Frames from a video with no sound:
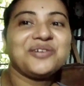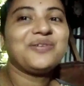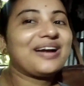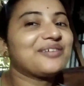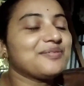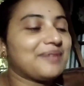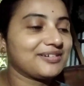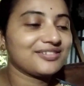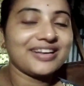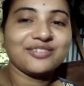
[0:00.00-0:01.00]
ও এখন ওর
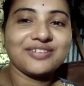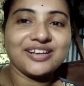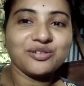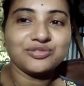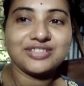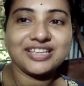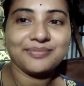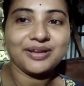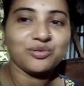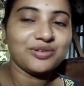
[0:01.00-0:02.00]
বাবার সঙ্গে একটুখানি ঘুরতে
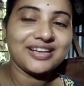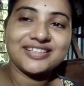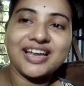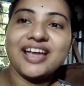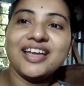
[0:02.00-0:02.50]
যাবে ঘুরে এসে